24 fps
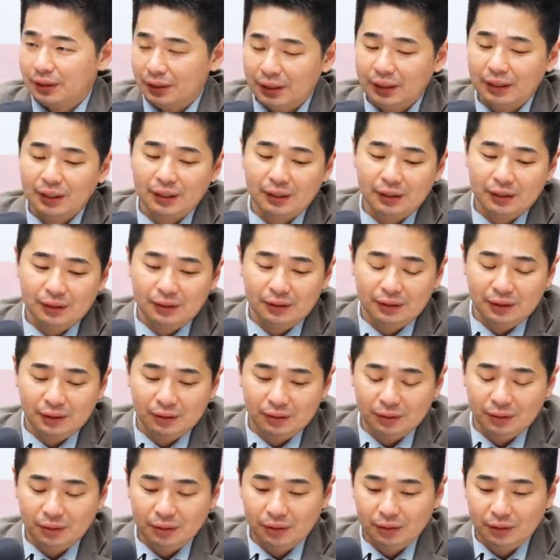예,
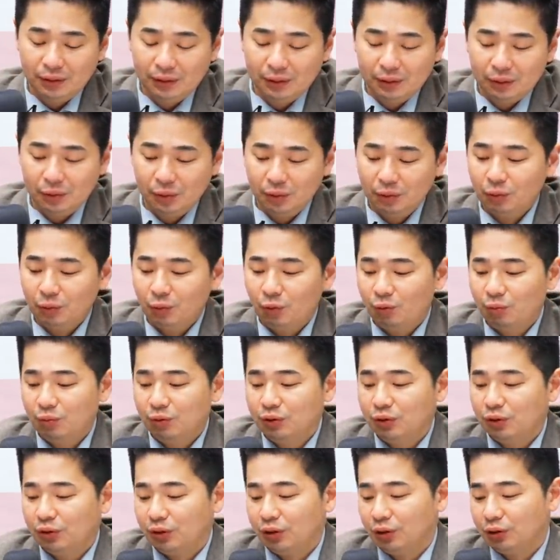그래서 조금
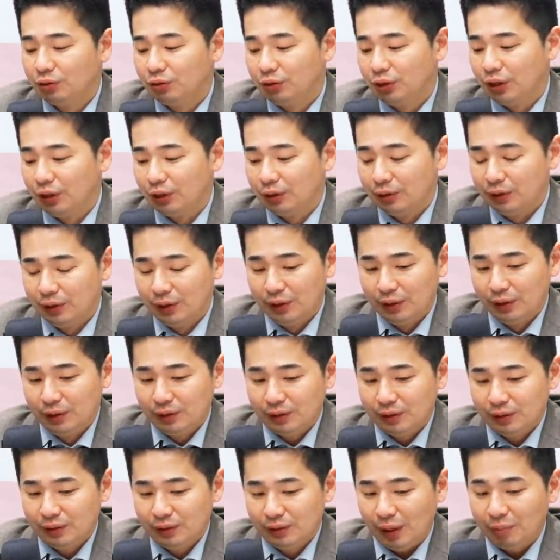고무적이었고요.
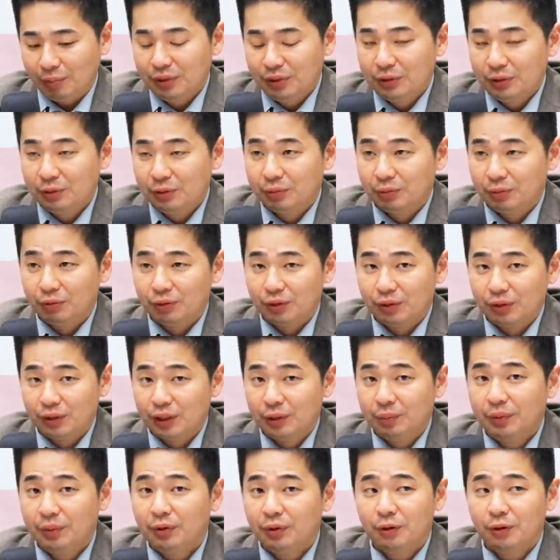음흠. 잠시 좀
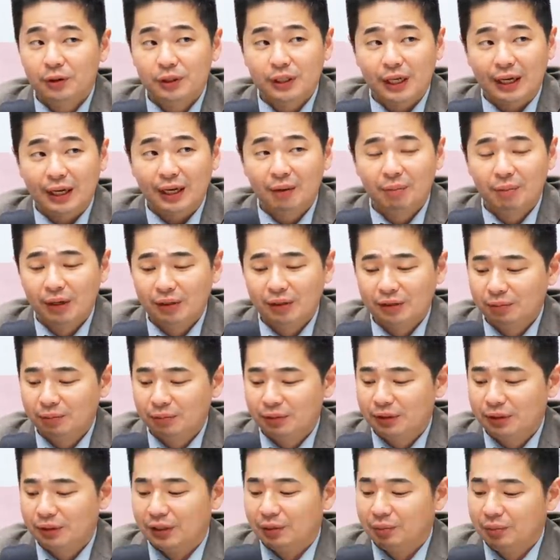11월 잠깐
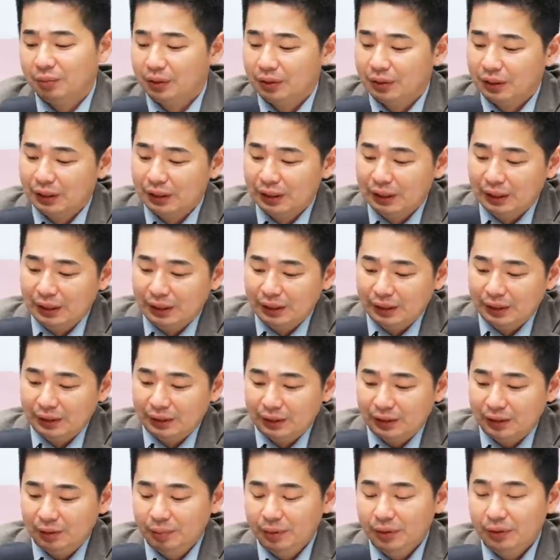말씀드리자면
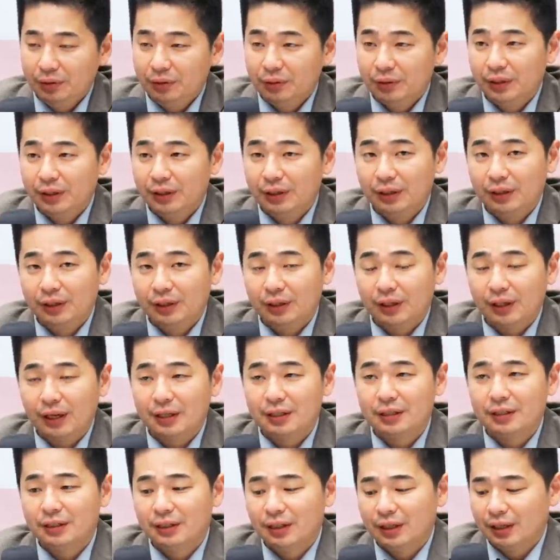
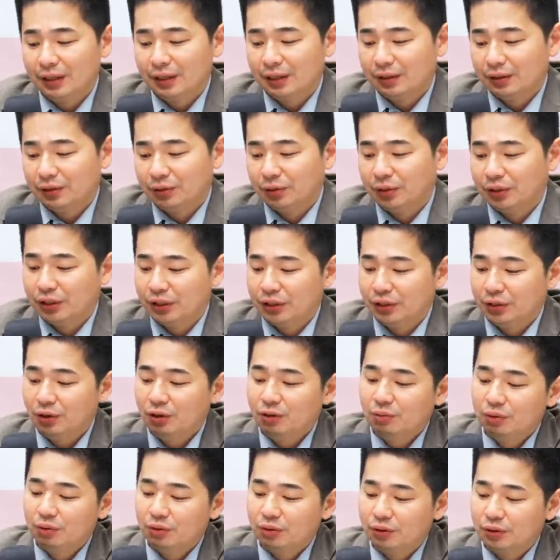11월에까지가 저희
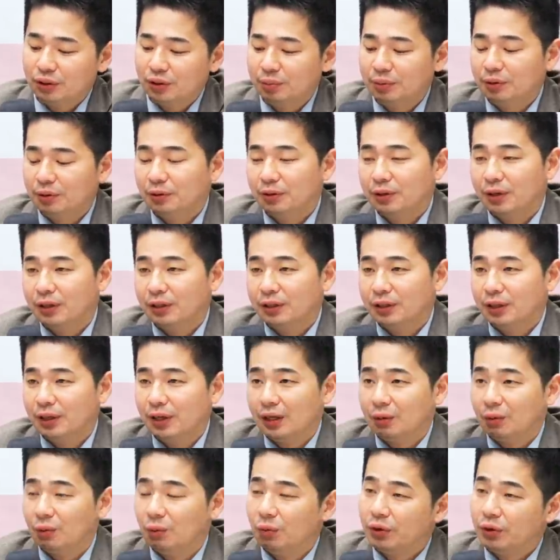7월부터
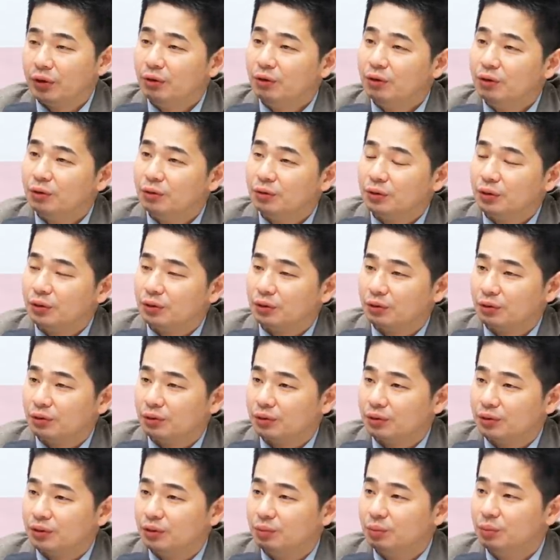11월까지가 5개월 연속
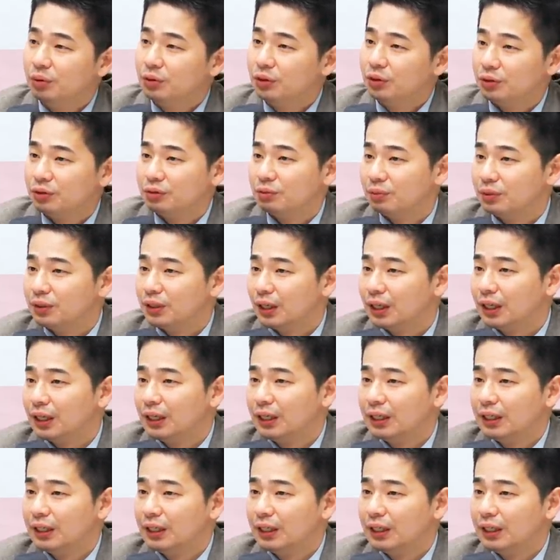음봉이었습니다.